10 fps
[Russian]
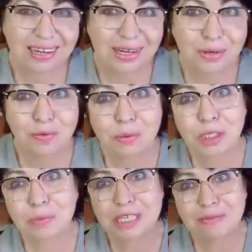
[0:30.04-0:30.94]
А, в
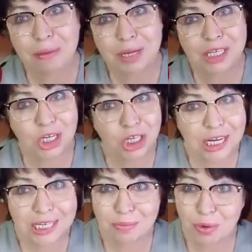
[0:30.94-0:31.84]
общем, мы с вами и
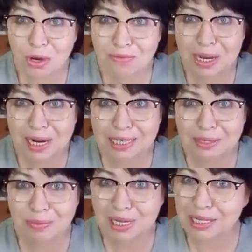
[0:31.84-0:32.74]
сейчас неплохо
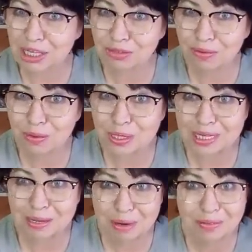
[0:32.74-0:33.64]
выглядим для нашего
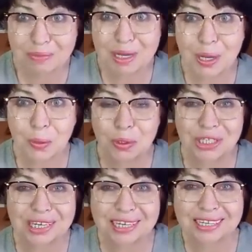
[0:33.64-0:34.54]
возраста, правда, мои
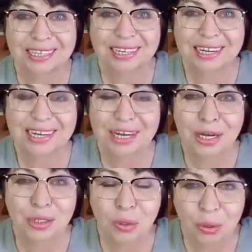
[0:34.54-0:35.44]
хорошие?
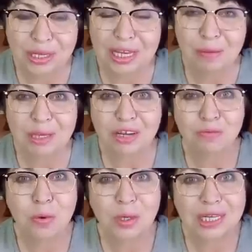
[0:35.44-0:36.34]
Но именно
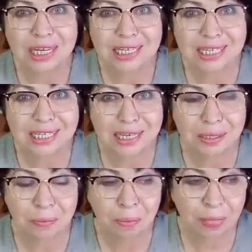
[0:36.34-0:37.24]
в молодости
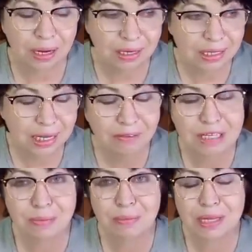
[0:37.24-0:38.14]
а, я
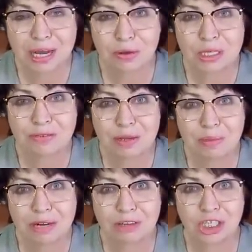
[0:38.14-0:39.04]
вспоминаю свои
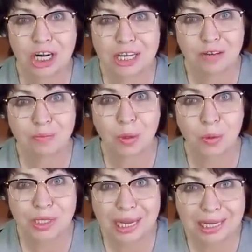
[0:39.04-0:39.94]
первые шаги в
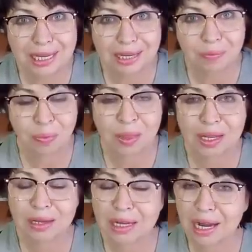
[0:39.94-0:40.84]
похудении,
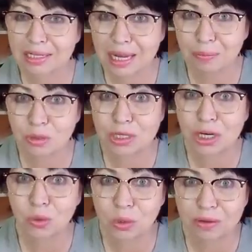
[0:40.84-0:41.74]
когда
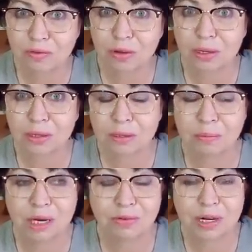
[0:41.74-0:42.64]
после родов а,
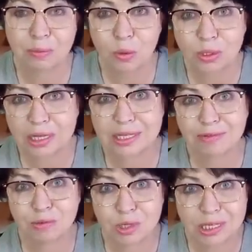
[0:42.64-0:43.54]
первого ребенка,
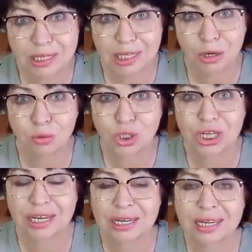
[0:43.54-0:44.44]
своего сына
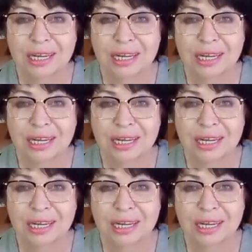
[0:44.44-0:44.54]
Кирюшки,